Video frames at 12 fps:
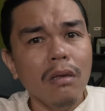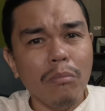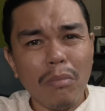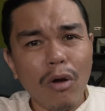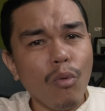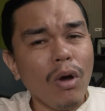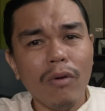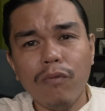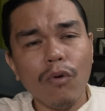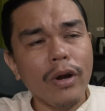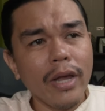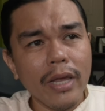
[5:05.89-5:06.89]
mga
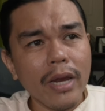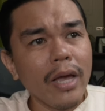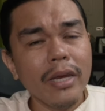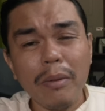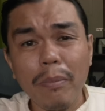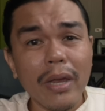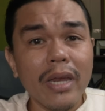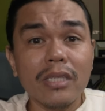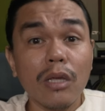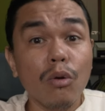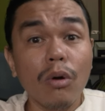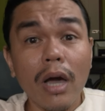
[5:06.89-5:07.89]
1499, depende
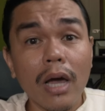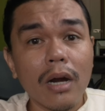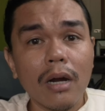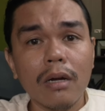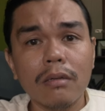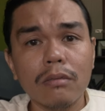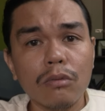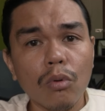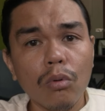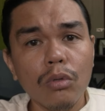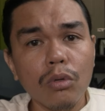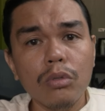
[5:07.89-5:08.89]
sa lugar.
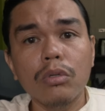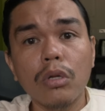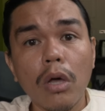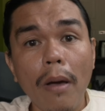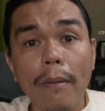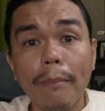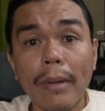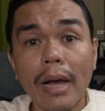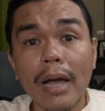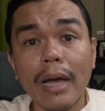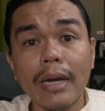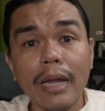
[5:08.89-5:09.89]
So yun,
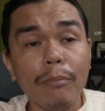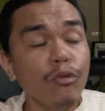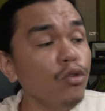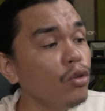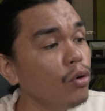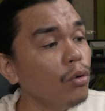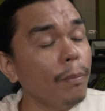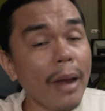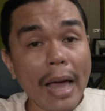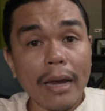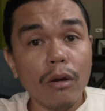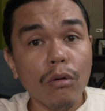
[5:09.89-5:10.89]
magaganda po yung
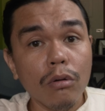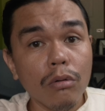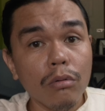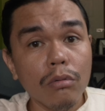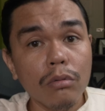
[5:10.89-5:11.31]
plan nun